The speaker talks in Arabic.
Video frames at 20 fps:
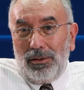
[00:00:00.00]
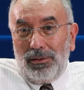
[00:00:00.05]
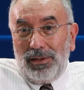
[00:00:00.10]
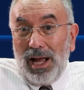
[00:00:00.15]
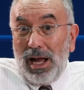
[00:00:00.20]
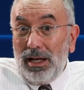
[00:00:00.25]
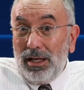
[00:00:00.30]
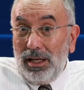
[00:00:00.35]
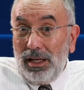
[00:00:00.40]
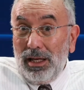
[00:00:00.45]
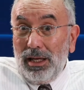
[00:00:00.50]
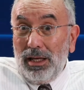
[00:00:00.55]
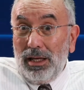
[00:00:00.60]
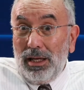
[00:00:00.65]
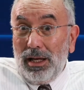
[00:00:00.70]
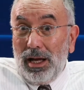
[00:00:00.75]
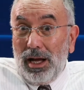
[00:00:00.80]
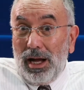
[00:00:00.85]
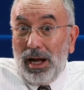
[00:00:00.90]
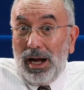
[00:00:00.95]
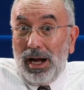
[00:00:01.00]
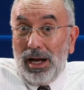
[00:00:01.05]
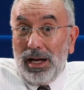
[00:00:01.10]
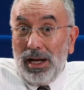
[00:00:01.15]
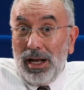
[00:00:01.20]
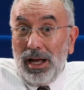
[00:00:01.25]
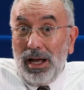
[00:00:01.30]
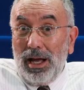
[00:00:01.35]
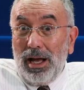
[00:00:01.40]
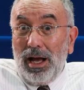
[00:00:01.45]
تحكي
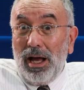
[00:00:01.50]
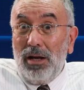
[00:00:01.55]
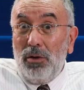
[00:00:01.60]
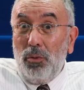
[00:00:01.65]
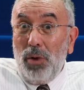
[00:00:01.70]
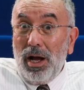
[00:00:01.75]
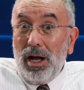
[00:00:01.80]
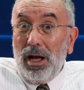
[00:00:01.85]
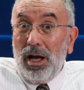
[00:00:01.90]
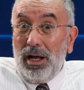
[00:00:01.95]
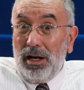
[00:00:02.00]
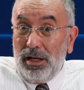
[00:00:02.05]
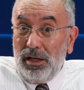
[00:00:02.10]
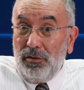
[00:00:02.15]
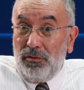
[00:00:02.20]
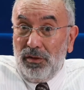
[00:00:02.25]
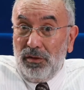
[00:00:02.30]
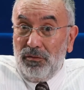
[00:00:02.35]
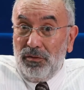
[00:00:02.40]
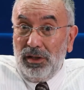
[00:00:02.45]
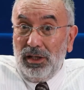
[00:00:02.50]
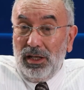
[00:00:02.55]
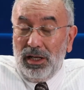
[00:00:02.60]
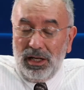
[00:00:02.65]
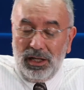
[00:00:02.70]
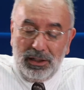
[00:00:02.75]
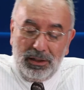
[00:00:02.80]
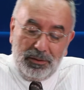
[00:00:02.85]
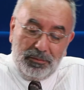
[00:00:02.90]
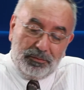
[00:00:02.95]
على الواقع الريفي في
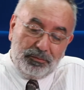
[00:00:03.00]
إيران